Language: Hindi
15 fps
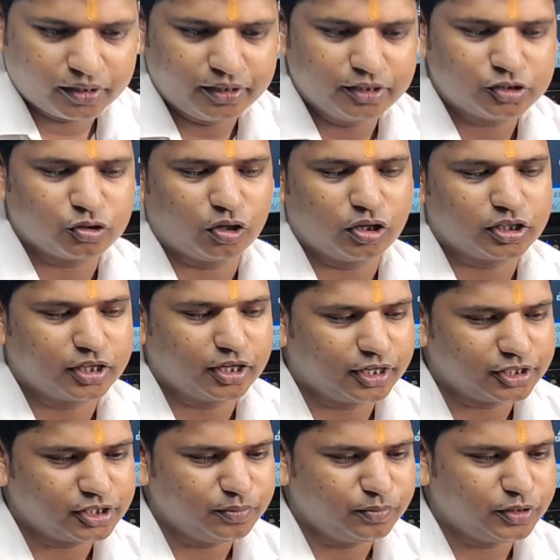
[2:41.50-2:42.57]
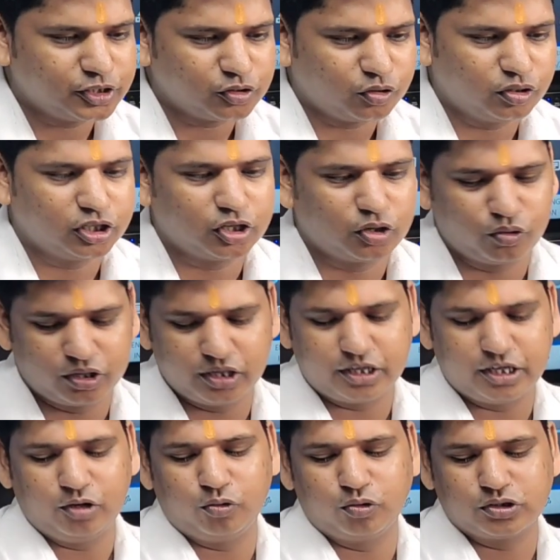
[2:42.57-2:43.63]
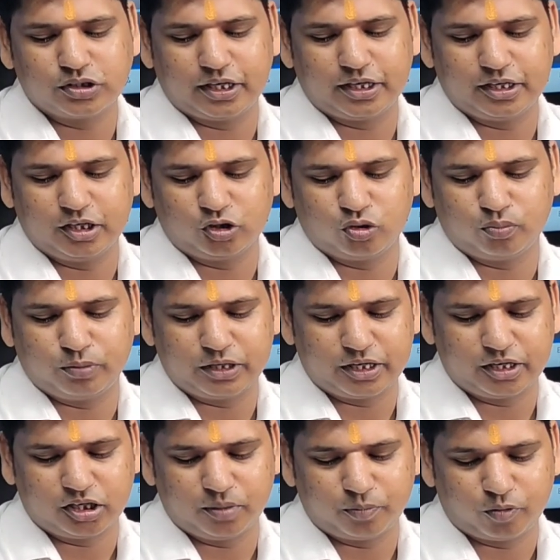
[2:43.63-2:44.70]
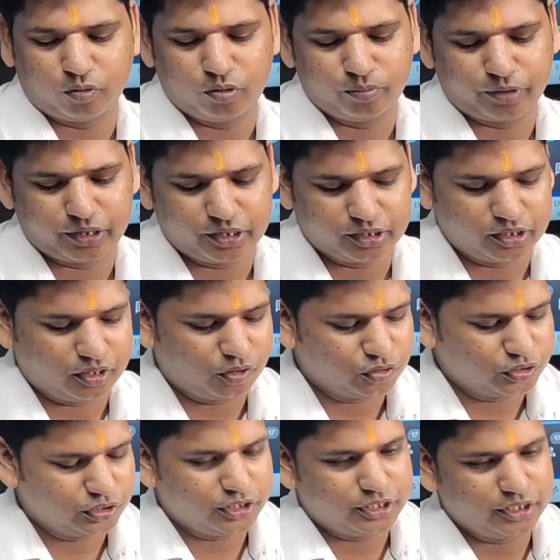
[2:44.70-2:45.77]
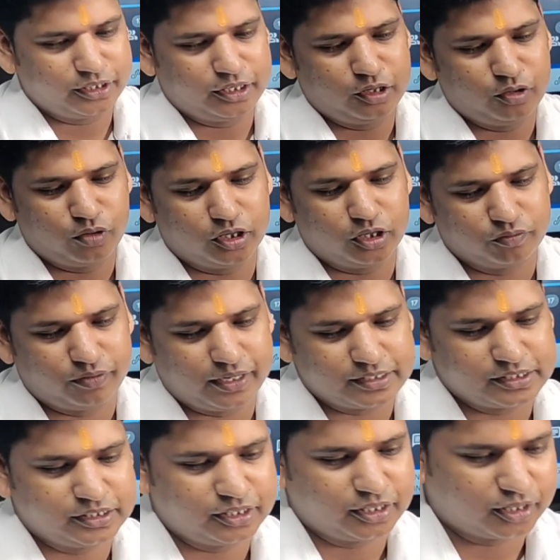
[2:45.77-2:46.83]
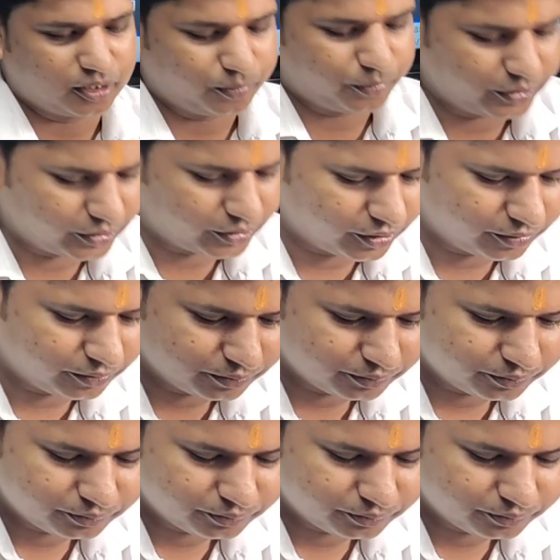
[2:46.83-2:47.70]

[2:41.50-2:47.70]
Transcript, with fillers: यदि शॉर्ट करके चिमटी से ऑन करोगे ठीक हो जाएगा तो बटन का प्रॉब्लम रहेगा और यदि ठीक नहीं होगा तो फ्लैशिंग करना पड़ेगा